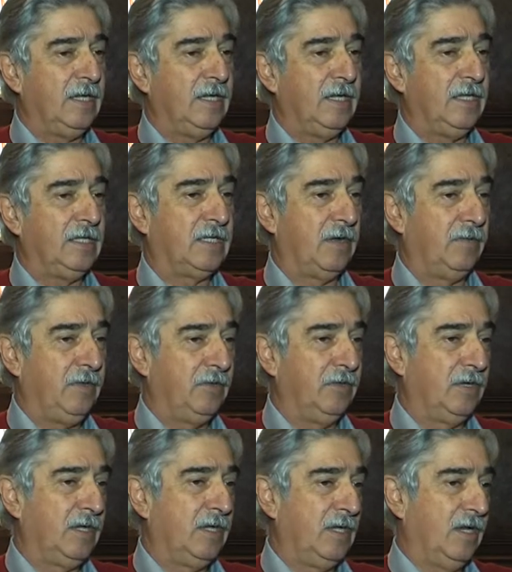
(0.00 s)
Y sabido
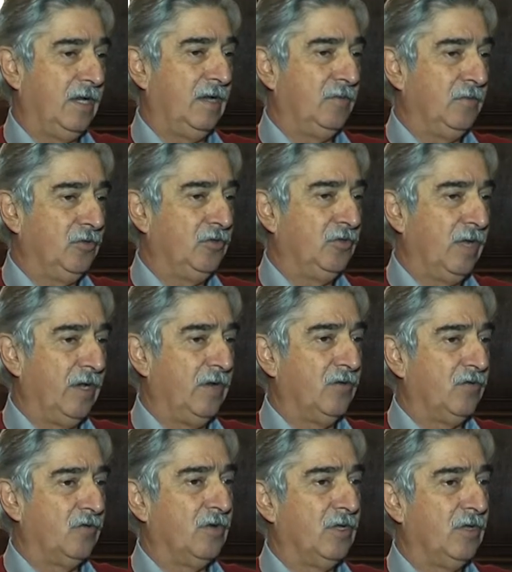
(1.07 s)
es que en el mundo han
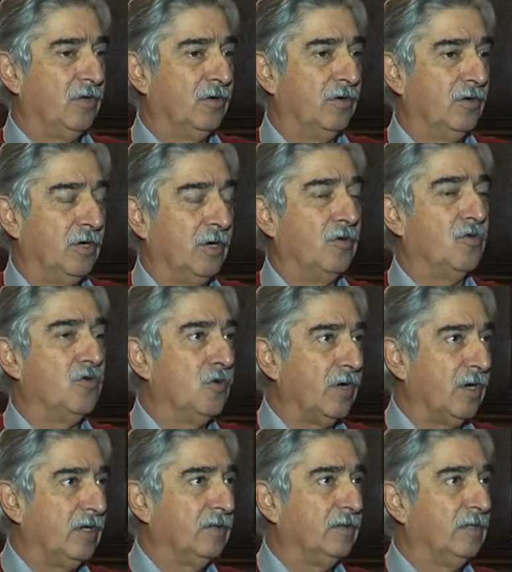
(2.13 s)
ocurrido, eh,
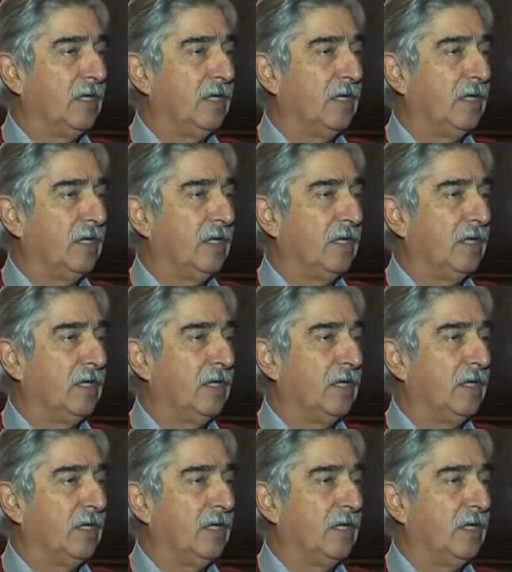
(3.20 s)
ocurren,